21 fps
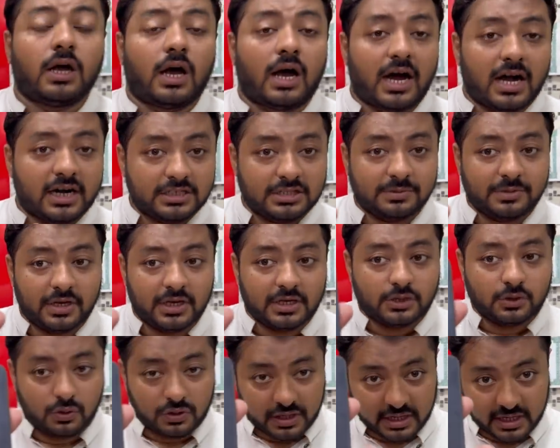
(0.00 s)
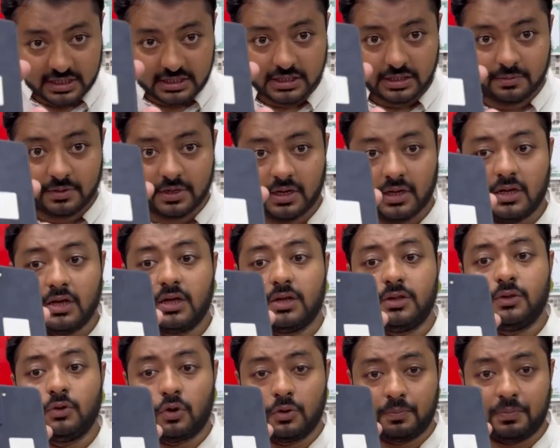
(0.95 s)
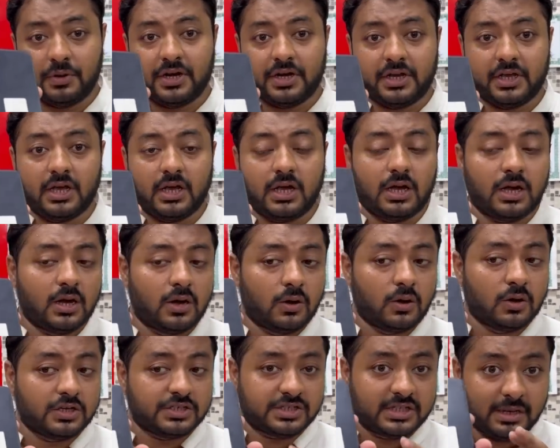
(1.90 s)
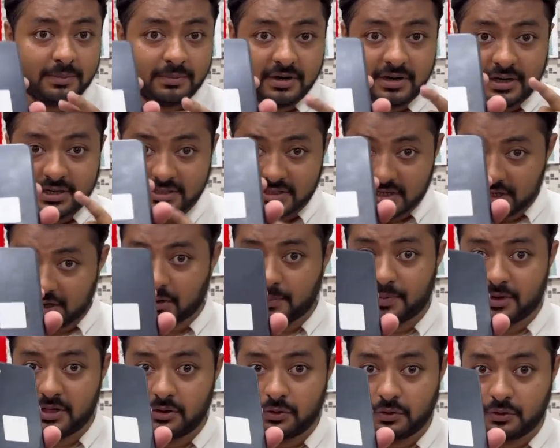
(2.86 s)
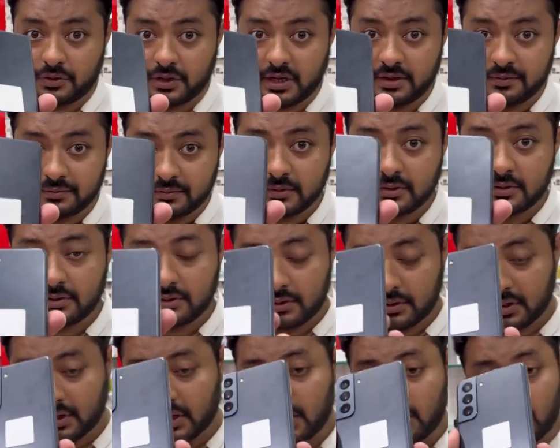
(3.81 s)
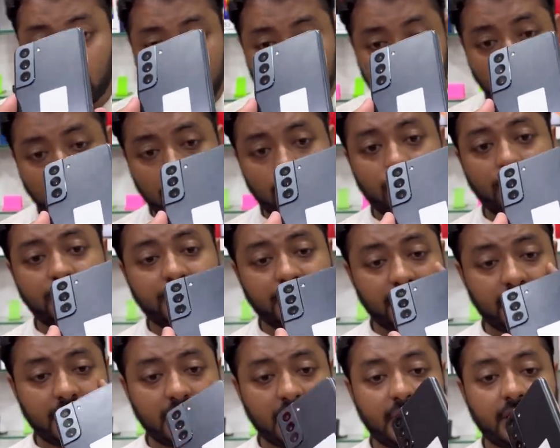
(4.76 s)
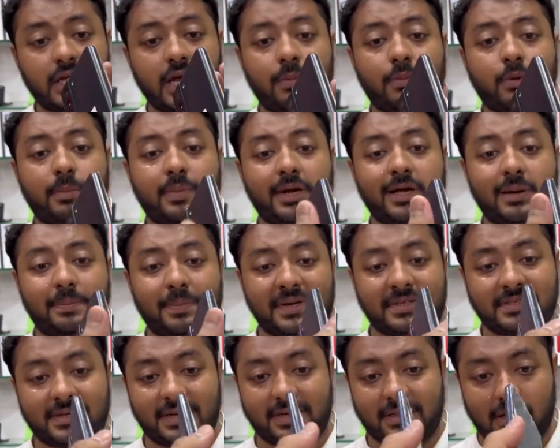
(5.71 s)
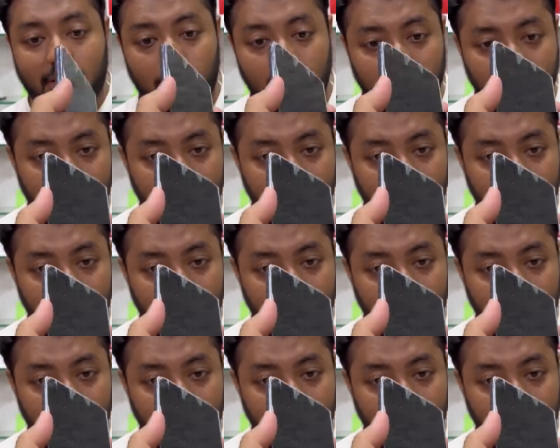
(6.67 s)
आठ जी बी एक सौ अट्ठाईस जी बी नॉन पी टी है और स्नैपड्रैगन इसका ट्रिपल रेट होता है ठीक है ठीक है कोई डाउट कोई शेड नहीं ये आपको पड़ेगा पैंसठ हजार रुपए